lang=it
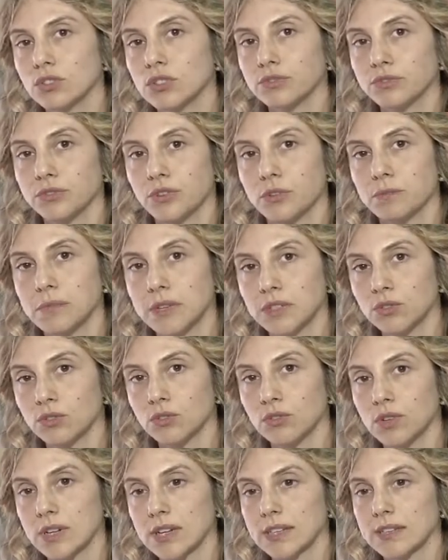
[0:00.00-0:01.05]

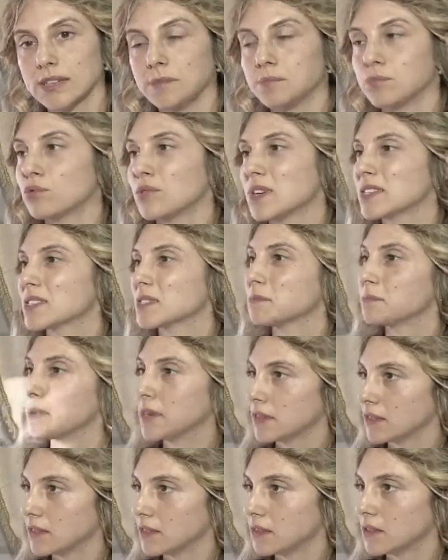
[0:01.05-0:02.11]
riformatore di pura
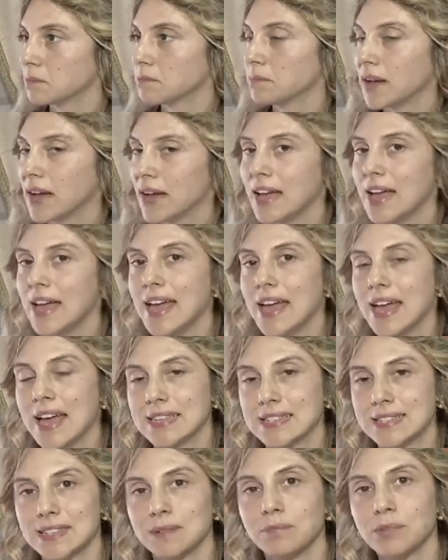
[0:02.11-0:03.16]
spending, ma
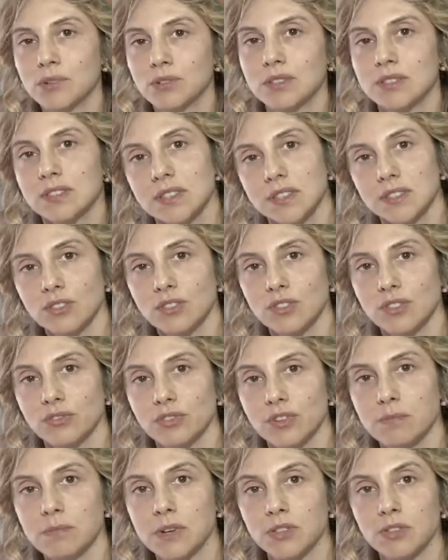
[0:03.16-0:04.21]
è sempre un intento
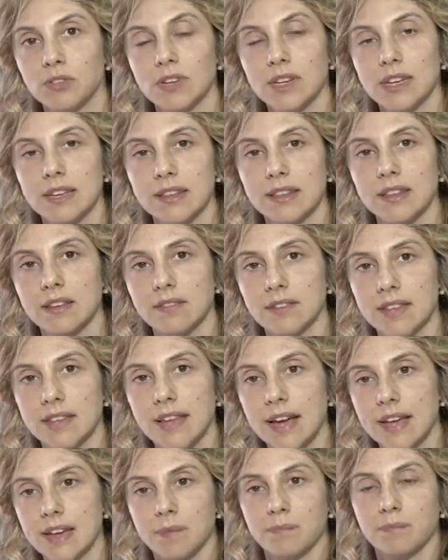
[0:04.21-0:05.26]
riformatore che deve
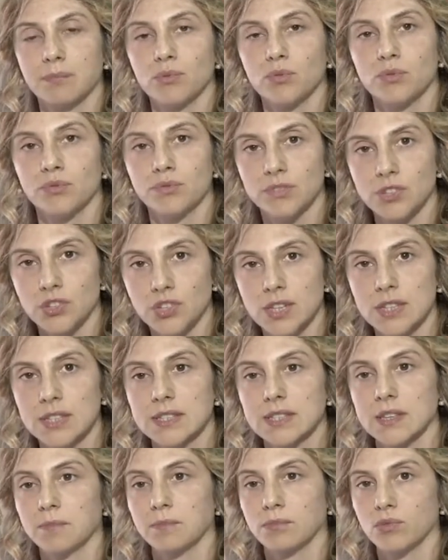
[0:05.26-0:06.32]
dare più
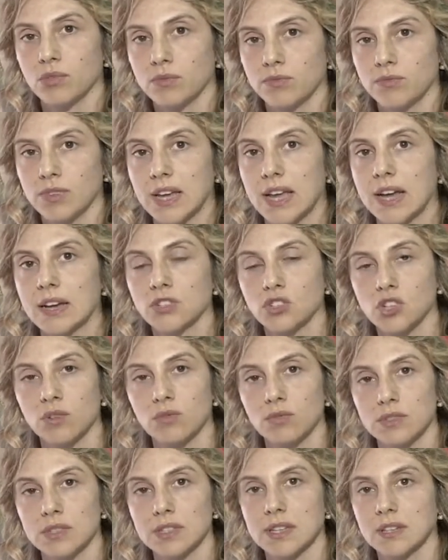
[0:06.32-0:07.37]
efficienza e più efficacia a
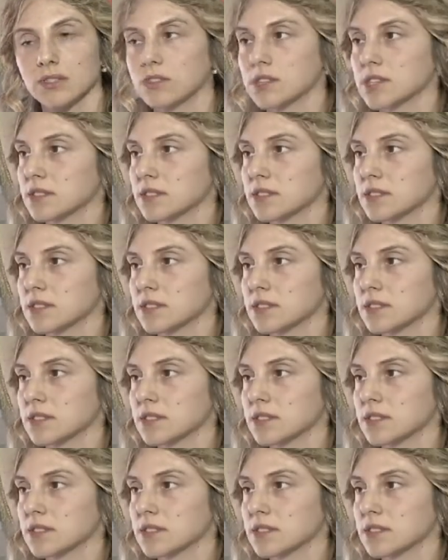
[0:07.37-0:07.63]
uno Stato che